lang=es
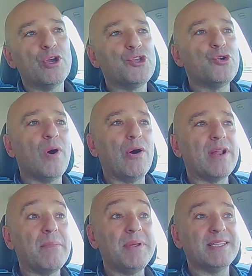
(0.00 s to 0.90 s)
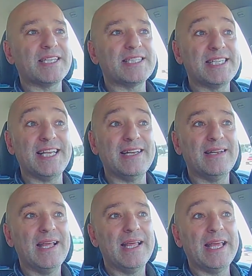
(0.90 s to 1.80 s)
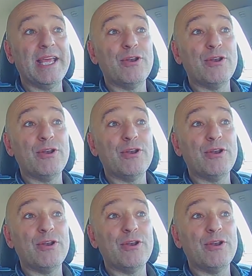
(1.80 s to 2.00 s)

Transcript: yo ahora, mientras estén en